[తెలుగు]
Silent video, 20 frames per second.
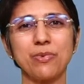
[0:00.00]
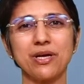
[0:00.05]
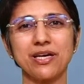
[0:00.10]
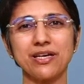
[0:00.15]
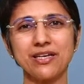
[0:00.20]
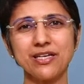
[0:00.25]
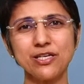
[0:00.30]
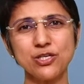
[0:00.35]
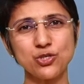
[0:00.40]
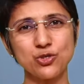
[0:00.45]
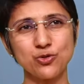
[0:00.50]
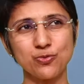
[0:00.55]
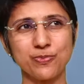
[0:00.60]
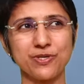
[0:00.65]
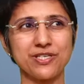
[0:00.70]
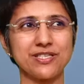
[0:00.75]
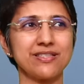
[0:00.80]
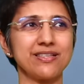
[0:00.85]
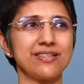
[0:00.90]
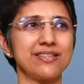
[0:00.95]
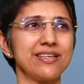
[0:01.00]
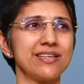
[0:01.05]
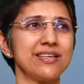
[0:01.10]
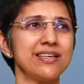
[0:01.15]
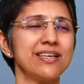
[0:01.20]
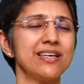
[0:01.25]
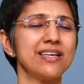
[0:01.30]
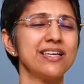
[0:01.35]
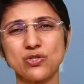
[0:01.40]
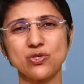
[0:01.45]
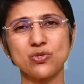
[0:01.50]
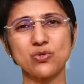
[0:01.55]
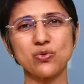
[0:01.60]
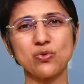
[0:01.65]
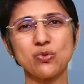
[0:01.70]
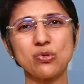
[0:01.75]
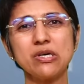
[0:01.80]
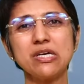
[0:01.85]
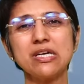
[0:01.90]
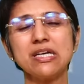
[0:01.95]
మనకి చూపిస్తుంది సో
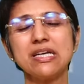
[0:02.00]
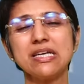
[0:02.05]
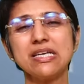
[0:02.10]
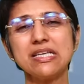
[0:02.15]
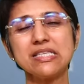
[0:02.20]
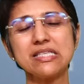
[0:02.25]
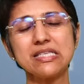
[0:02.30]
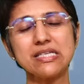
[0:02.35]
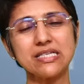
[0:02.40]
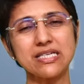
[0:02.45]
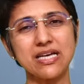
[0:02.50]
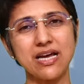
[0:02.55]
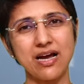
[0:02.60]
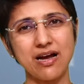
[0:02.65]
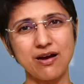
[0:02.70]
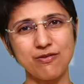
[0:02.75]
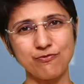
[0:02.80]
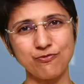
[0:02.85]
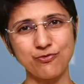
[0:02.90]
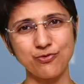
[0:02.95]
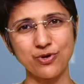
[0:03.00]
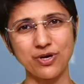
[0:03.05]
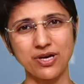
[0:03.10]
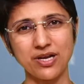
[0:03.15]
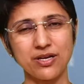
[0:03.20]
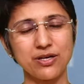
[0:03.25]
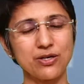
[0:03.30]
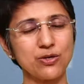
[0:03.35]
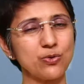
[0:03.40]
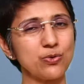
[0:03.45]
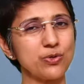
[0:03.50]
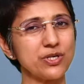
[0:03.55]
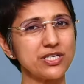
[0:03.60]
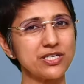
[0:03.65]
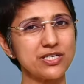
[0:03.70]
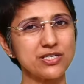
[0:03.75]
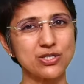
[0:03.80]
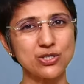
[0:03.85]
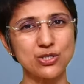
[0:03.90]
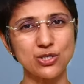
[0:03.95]
ఈజ్ ఇట్ హార్మ్ఫుల్ నో
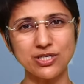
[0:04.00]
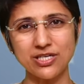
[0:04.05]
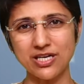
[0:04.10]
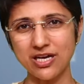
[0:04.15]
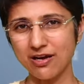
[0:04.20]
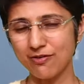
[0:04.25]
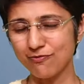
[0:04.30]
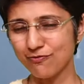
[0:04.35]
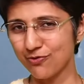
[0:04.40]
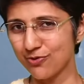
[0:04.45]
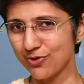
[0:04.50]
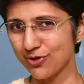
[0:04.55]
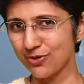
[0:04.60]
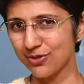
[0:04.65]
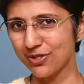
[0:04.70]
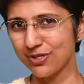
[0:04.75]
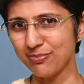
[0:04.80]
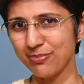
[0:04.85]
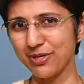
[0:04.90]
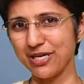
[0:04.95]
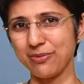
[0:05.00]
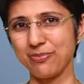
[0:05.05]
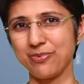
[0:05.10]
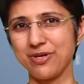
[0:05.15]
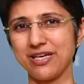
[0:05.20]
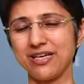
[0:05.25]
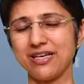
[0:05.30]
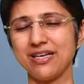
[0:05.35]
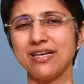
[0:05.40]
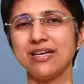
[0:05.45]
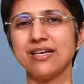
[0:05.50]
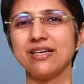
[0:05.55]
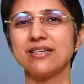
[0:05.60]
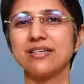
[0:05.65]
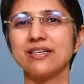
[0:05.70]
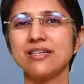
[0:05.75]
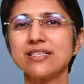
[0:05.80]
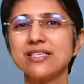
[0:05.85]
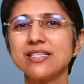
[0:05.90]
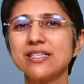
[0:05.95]
ఇట్ ఈస్ నాట్ హార్మ్ఫుల్ టు ద బేబీ
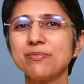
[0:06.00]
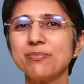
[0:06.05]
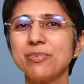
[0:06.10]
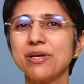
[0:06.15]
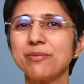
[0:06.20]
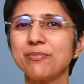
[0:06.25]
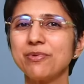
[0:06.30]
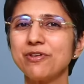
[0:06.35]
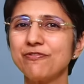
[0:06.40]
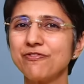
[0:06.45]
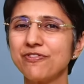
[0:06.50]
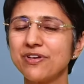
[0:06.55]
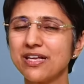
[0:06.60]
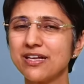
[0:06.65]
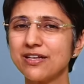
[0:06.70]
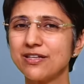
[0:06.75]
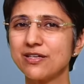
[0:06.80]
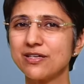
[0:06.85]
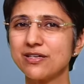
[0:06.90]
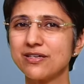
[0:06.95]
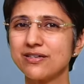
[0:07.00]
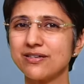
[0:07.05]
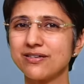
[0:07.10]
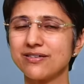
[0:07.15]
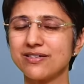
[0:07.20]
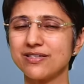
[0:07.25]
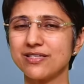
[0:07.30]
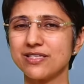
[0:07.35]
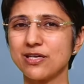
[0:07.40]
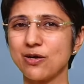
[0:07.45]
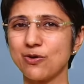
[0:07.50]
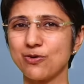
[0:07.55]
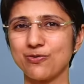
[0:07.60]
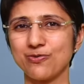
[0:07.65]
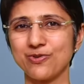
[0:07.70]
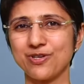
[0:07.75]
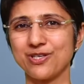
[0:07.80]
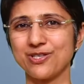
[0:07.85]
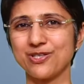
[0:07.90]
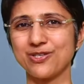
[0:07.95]
డస్ ద బేబీ ఫీల్ ద
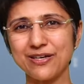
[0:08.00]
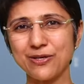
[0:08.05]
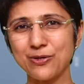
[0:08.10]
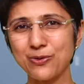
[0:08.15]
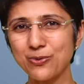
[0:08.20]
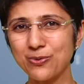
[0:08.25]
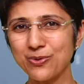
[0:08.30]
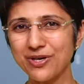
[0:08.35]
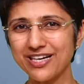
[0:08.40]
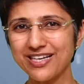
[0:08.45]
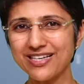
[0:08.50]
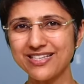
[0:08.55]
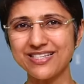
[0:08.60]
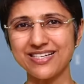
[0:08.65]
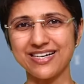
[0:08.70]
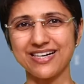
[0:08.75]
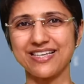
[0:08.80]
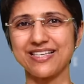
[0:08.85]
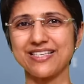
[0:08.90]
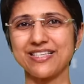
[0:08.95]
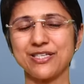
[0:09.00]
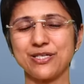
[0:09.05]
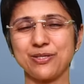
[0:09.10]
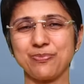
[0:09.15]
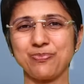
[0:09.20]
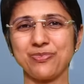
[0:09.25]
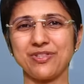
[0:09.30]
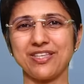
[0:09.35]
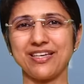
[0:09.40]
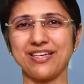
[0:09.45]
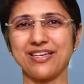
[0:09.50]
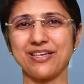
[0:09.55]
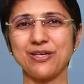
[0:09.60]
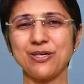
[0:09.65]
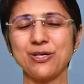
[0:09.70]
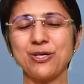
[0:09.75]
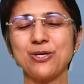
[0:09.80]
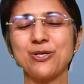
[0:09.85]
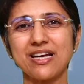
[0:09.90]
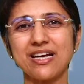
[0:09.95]
సౌండ్ వేవ్స్ నో అనే స్టడీస్ చెప్తాయి
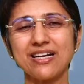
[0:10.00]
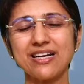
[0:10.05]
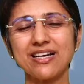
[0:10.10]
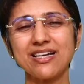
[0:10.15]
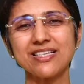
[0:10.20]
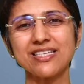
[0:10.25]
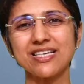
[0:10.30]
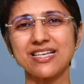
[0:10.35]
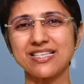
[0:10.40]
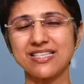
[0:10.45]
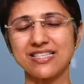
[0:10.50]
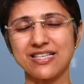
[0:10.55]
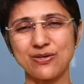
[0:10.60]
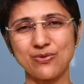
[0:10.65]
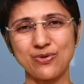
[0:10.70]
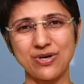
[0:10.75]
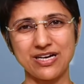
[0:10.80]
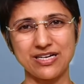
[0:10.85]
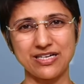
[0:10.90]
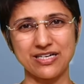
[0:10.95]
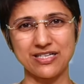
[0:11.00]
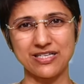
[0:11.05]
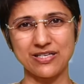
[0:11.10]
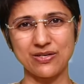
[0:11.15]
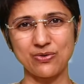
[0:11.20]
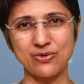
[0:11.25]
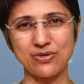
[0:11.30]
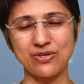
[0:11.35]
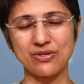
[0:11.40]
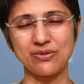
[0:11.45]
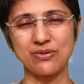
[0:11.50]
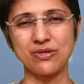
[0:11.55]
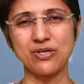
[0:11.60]
ఎట్లా చేస్తారు అల్ట్రాసౌండ్